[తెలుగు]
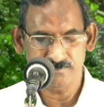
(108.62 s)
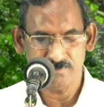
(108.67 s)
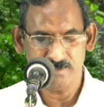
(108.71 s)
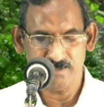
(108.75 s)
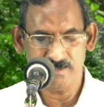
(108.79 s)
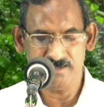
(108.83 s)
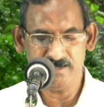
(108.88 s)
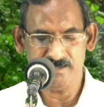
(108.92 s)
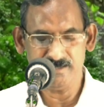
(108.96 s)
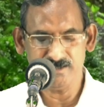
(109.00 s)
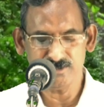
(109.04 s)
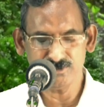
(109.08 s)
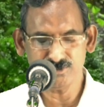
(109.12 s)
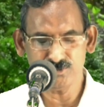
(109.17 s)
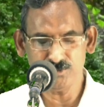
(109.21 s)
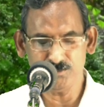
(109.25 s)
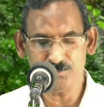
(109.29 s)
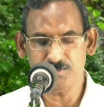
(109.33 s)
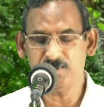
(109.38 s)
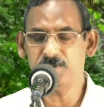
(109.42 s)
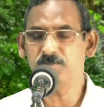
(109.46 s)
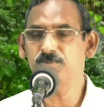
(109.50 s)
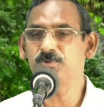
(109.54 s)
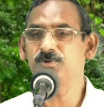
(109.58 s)
అంటే యేసు
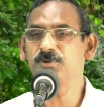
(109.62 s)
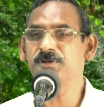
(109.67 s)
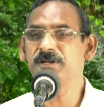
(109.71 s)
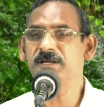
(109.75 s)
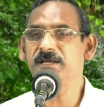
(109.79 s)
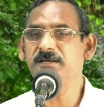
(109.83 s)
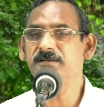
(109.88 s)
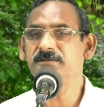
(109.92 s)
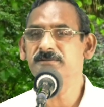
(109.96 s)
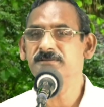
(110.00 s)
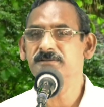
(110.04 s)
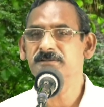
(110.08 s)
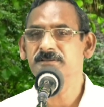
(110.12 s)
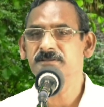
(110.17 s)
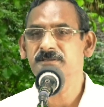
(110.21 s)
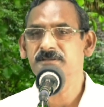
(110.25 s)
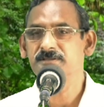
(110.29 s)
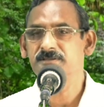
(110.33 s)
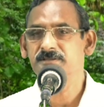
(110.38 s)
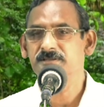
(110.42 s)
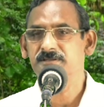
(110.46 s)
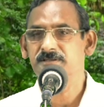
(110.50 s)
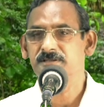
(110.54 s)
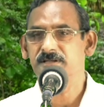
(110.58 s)
ప్రభుని
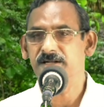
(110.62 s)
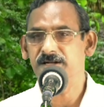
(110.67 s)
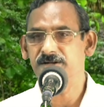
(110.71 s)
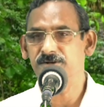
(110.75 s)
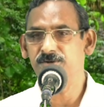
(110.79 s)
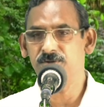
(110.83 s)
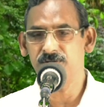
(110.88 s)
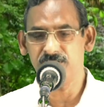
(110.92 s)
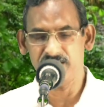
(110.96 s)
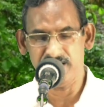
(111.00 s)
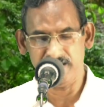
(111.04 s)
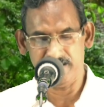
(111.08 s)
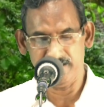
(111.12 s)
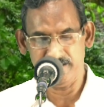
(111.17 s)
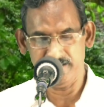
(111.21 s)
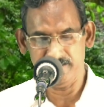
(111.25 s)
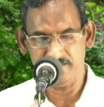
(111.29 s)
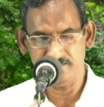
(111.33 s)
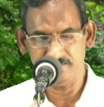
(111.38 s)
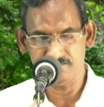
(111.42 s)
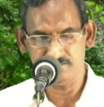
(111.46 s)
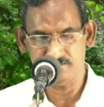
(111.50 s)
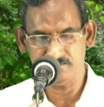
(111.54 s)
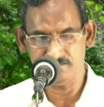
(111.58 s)
ఎడోనాయ్
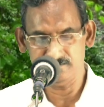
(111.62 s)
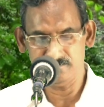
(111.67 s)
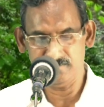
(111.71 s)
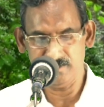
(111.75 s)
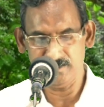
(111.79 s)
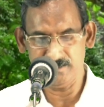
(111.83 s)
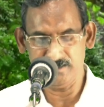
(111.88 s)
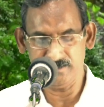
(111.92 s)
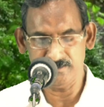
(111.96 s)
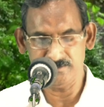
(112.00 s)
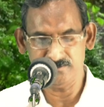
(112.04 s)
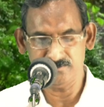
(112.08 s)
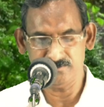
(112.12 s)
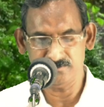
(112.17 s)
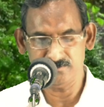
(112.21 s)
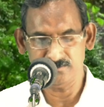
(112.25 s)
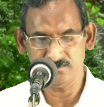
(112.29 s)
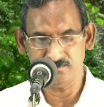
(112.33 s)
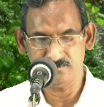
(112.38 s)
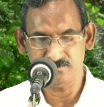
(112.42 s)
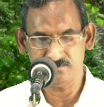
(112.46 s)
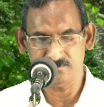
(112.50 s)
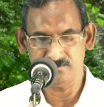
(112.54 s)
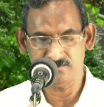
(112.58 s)
అన్నాడు
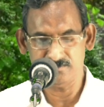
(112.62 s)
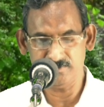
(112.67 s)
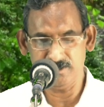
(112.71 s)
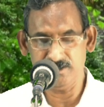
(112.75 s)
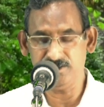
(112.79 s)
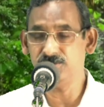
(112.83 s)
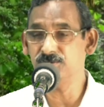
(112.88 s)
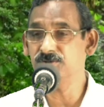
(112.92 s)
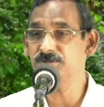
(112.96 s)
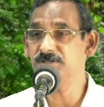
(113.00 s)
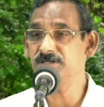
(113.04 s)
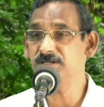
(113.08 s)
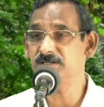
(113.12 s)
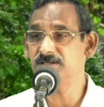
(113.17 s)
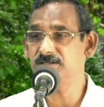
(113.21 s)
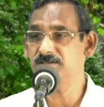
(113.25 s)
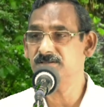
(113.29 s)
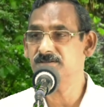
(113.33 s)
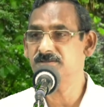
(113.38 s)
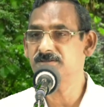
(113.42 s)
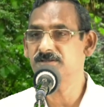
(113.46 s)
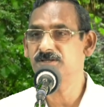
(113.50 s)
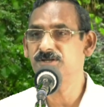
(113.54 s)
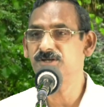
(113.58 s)
రెండోది
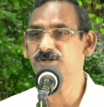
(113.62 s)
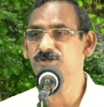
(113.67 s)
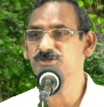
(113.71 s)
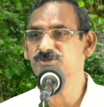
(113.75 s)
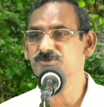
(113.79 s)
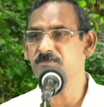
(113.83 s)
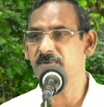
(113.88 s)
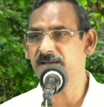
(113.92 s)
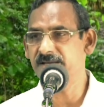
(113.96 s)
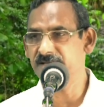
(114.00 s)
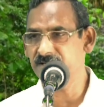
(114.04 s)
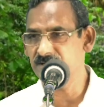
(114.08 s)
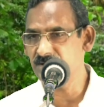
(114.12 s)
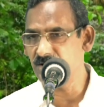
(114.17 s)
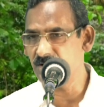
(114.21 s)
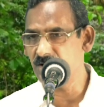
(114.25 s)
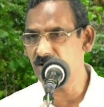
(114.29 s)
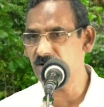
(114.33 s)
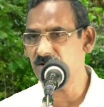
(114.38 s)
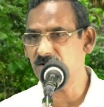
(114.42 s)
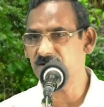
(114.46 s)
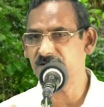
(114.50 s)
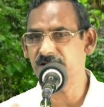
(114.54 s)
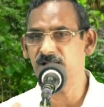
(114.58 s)
హీఈస్ మై
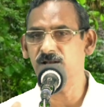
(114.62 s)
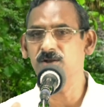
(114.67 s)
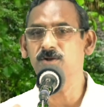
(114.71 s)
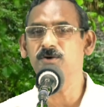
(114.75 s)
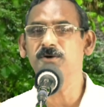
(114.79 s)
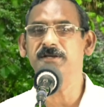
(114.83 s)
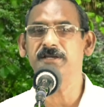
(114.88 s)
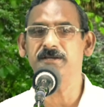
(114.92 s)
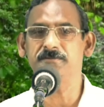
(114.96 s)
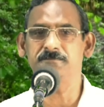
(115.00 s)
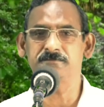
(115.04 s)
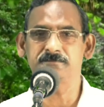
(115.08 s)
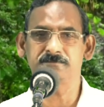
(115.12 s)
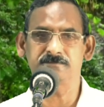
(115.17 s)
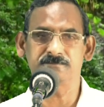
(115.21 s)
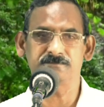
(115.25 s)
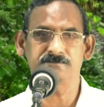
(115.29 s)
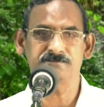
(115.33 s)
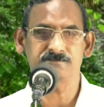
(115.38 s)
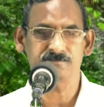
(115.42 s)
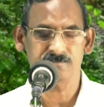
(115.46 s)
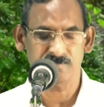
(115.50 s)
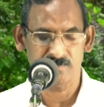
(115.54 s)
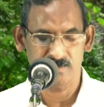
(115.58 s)
గాడ్ ఎలో హిమ్
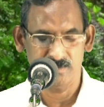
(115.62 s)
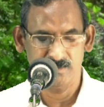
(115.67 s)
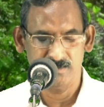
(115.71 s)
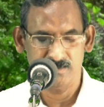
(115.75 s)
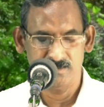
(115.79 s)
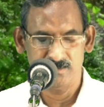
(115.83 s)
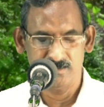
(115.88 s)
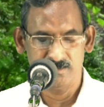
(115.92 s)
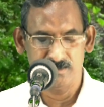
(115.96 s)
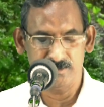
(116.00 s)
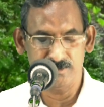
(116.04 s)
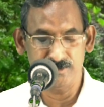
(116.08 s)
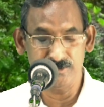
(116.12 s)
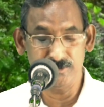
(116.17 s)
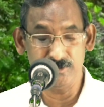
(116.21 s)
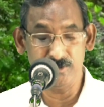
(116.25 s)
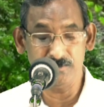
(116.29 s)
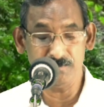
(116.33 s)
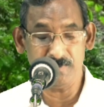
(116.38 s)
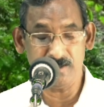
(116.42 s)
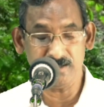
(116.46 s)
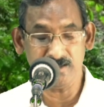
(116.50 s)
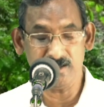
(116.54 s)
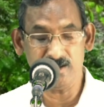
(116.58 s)
రెండు
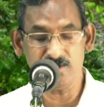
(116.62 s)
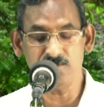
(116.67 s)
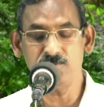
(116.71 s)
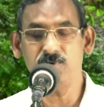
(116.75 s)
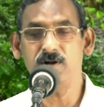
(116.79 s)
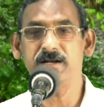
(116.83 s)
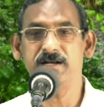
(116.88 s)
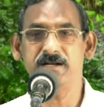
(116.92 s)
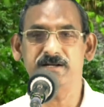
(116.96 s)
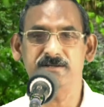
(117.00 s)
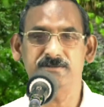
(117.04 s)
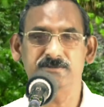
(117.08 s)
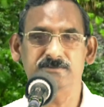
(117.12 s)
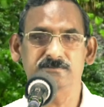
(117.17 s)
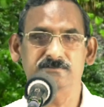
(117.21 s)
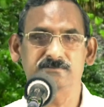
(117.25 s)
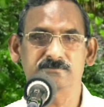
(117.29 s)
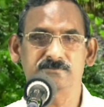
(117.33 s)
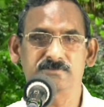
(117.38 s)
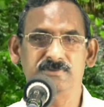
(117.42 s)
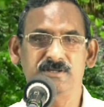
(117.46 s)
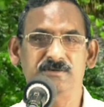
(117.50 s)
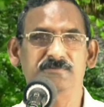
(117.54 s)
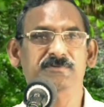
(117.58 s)
పదాలు వాడాడు
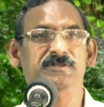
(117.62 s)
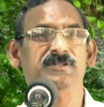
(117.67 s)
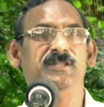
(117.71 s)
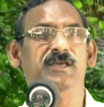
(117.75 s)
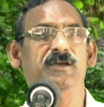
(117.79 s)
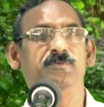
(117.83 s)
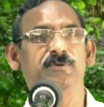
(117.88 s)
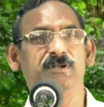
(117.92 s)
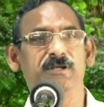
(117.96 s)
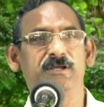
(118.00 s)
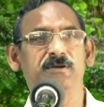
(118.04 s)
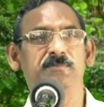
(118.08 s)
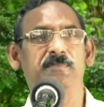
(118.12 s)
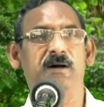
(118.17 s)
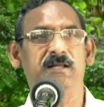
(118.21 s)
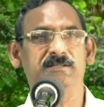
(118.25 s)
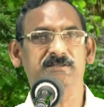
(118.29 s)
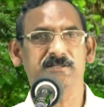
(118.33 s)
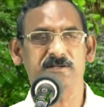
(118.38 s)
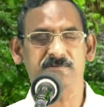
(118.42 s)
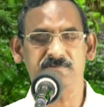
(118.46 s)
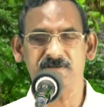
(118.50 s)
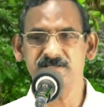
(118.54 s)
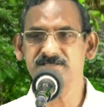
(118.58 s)
ఇవి దేవునికి
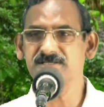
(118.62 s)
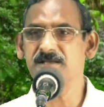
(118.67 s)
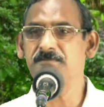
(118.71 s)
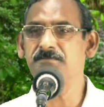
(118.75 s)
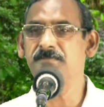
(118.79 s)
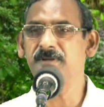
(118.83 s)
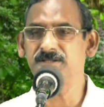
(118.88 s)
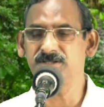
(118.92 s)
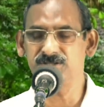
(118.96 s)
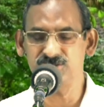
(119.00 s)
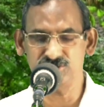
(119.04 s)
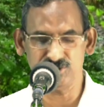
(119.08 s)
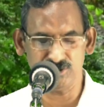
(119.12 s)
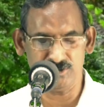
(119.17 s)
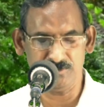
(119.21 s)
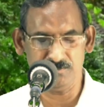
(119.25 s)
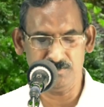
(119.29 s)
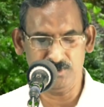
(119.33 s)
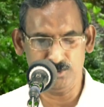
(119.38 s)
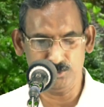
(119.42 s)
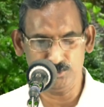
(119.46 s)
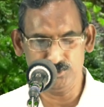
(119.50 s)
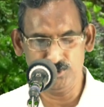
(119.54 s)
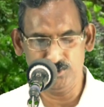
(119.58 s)
మాత్రమే సంబంధించిన
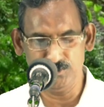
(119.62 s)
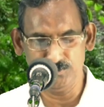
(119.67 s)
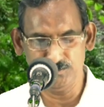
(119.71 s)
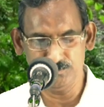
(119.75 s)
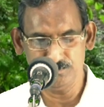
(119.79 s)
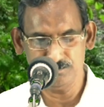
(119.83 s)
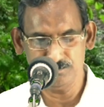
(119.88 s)
బిరుదులు